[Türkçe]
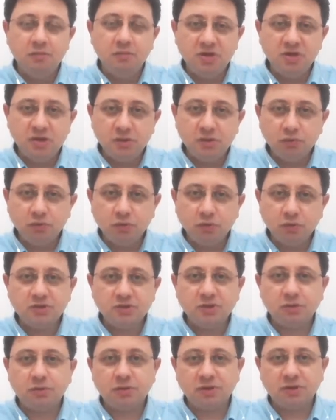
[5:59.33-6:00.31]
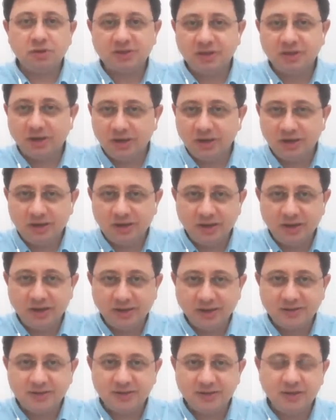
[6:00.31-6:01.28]
MiG-29'lar orada sahaya
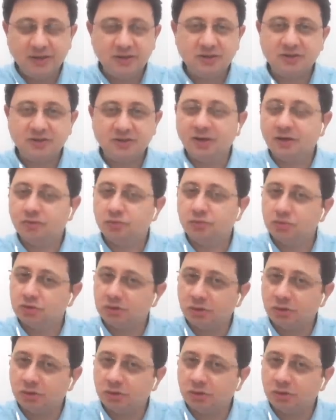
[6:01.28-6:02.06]
girerse ister